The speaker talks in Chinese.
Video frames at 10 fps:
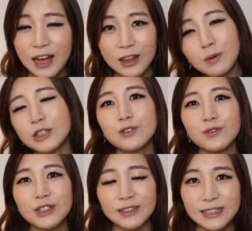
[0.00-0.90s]
好了，我是
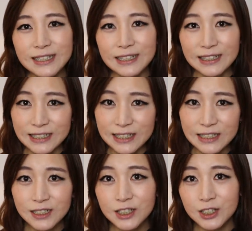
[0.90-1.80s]
主持人 Lizzie 李
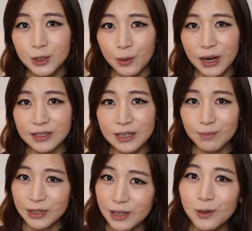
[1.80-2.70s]
琦。今日华尔
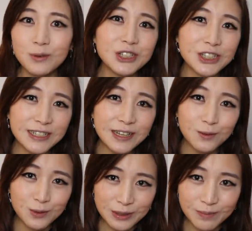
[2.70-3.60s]
街，明天同一时间
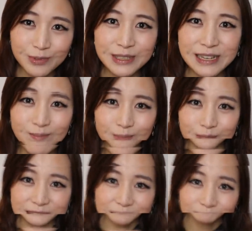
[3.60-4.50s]
与您不见
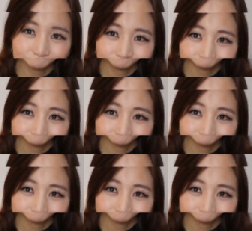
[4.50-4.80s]
不散。